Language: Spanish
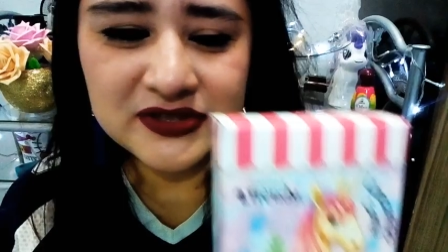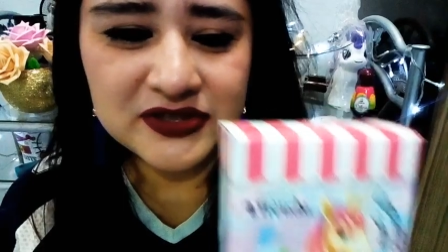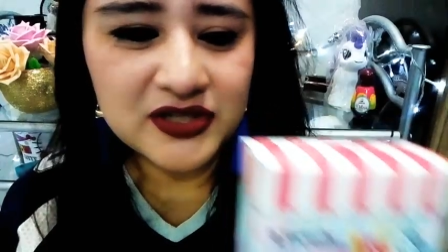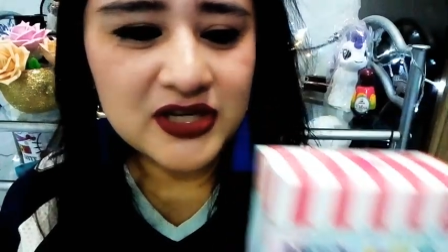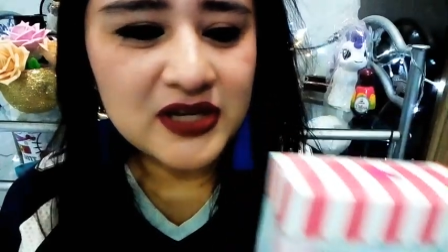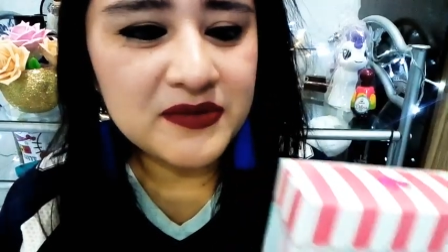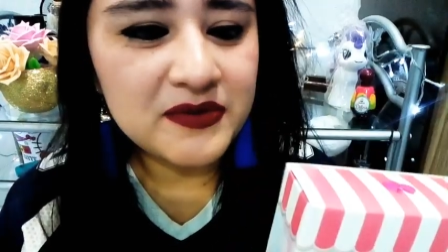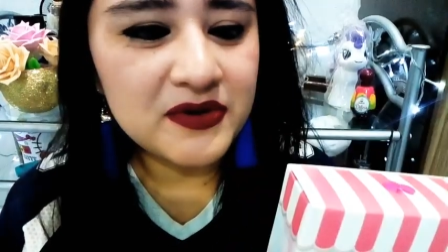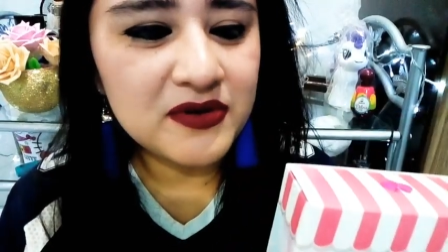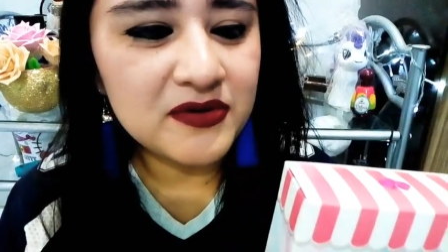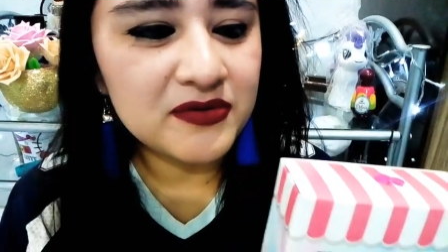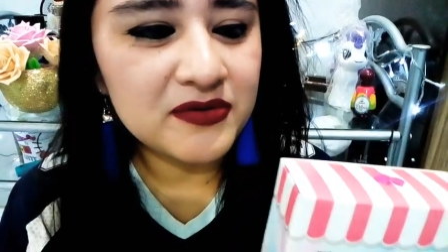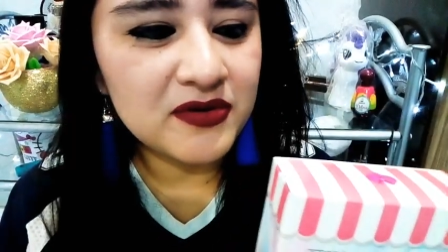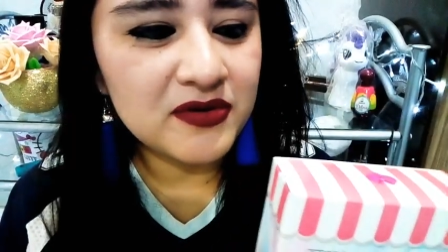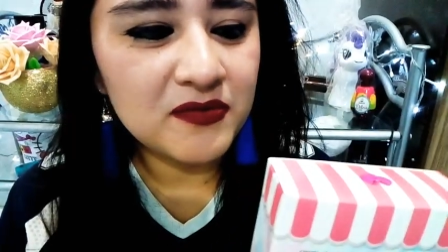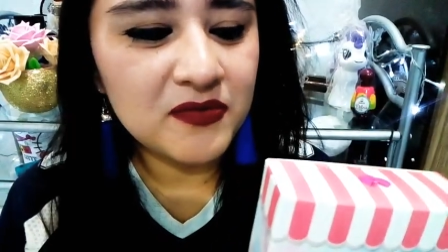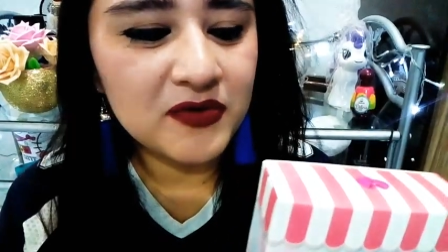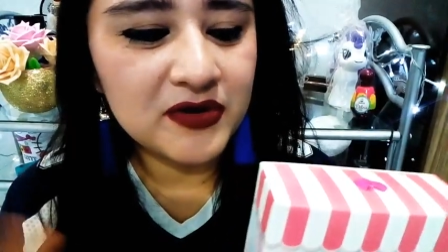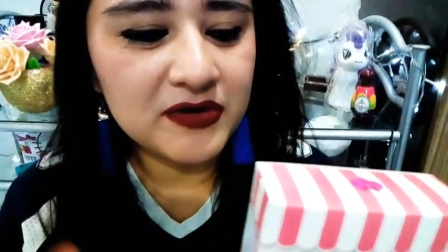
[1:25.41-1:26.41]
yo le
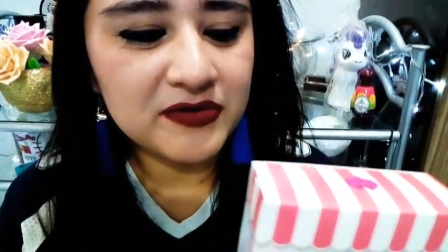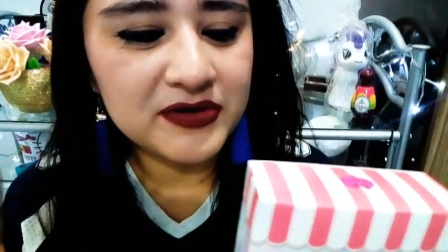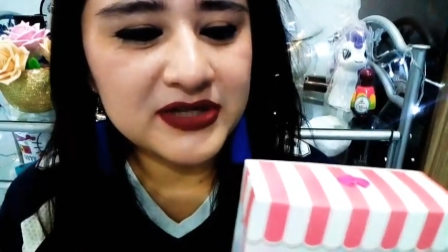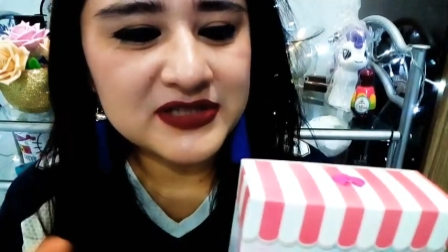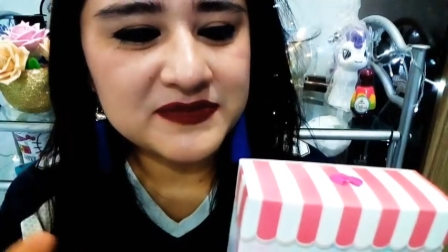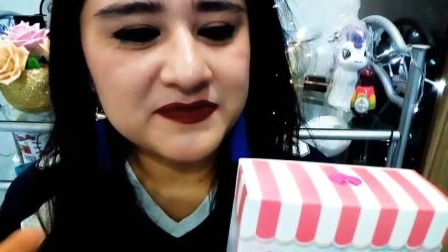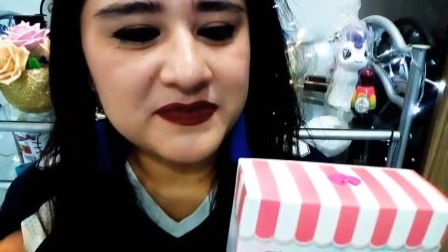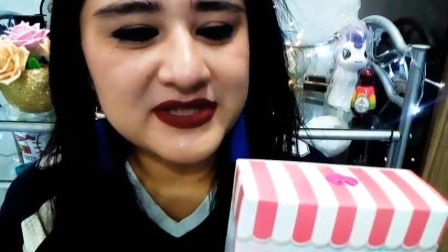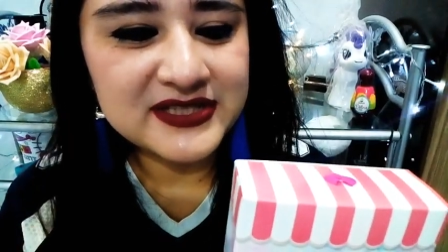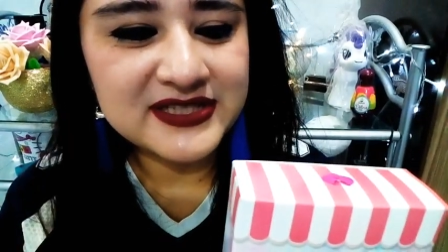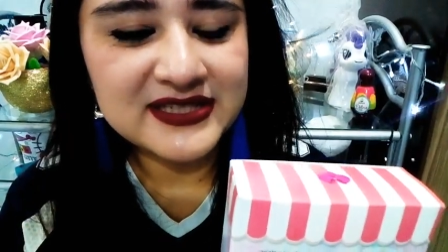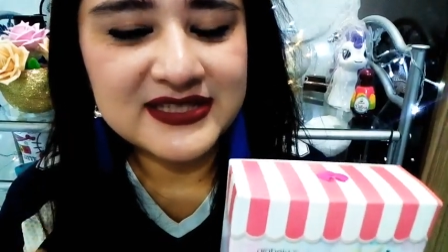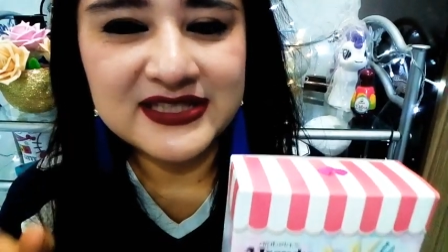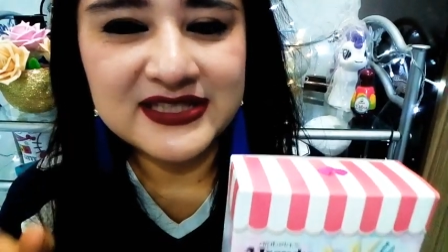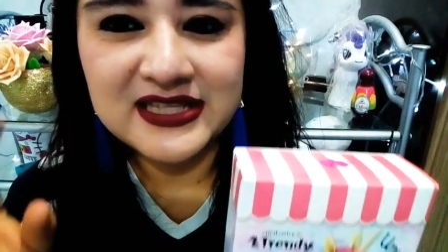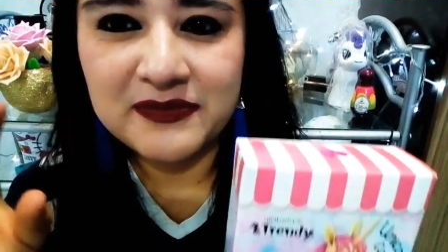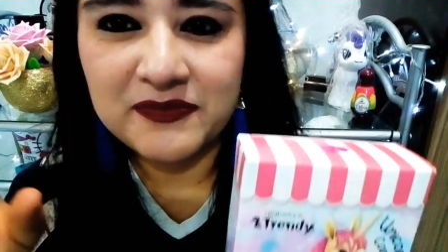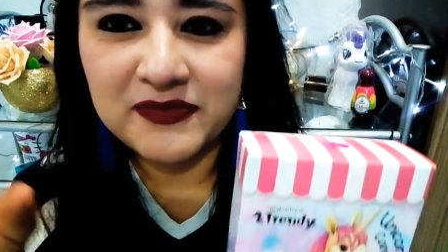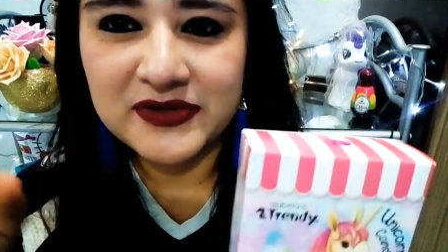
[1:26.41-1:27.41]
veo como que una especie
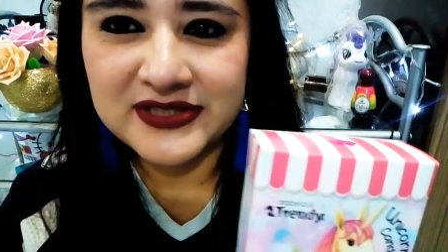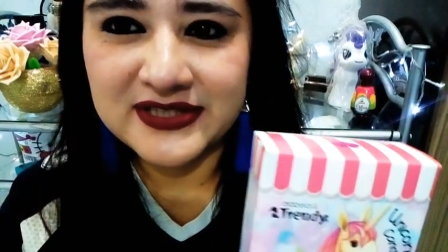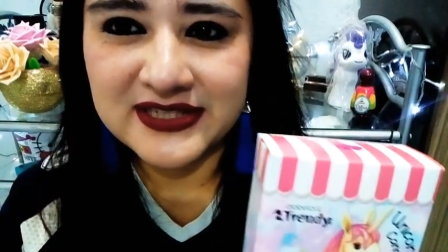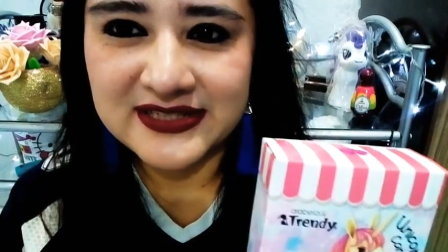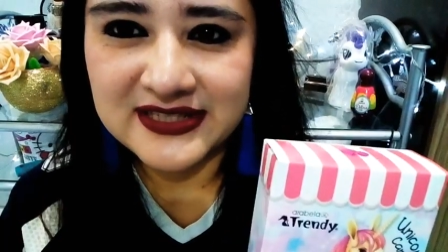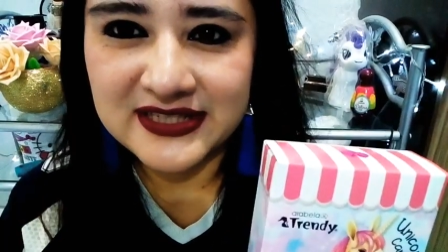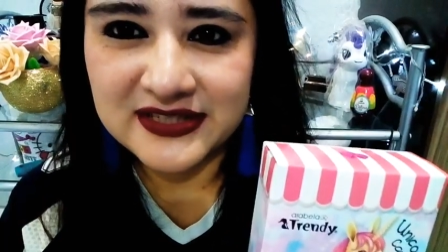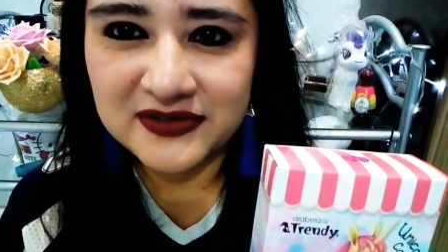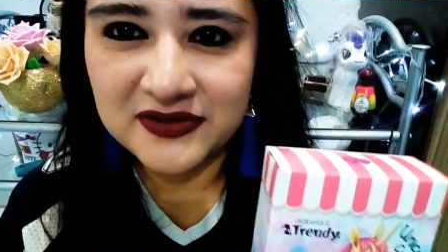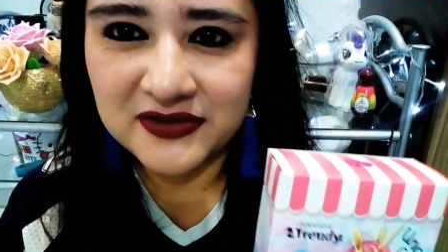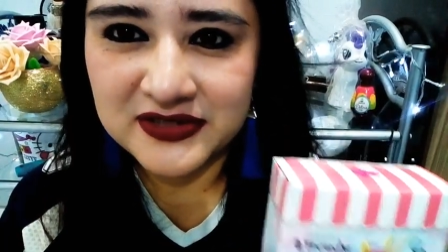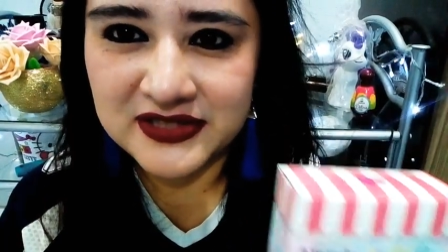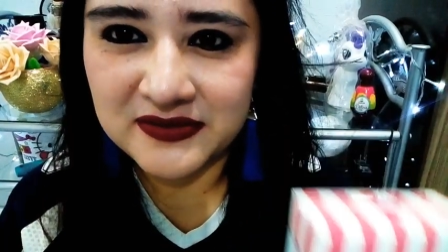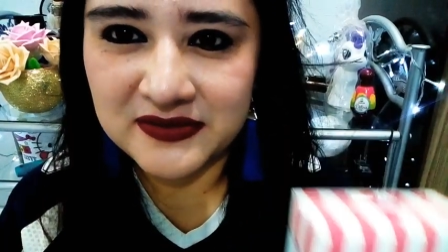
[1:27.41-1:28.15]
así de puestecito.